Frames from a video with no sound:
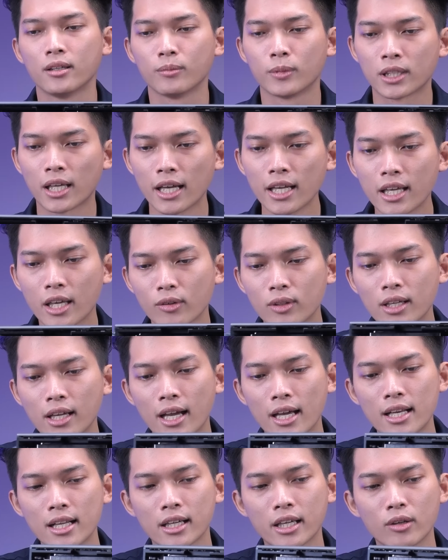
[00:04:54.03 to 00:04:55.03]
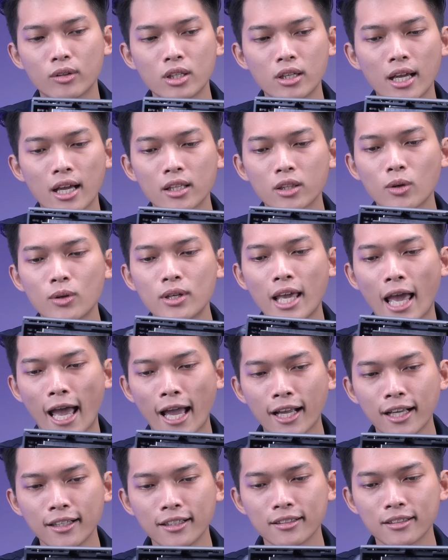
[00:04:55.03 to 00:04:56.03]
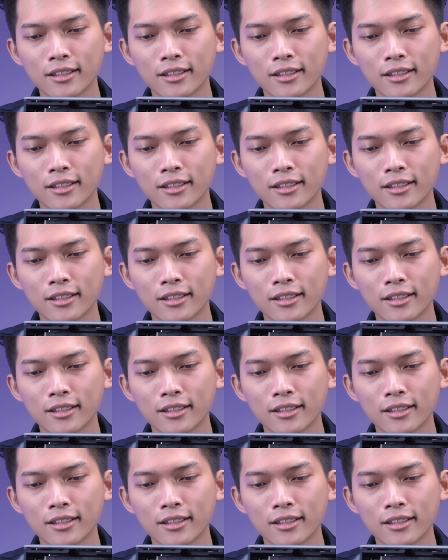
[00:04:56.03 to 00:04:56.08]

mình thấy kiểu thiết kế này kiểu thiết kế tối giản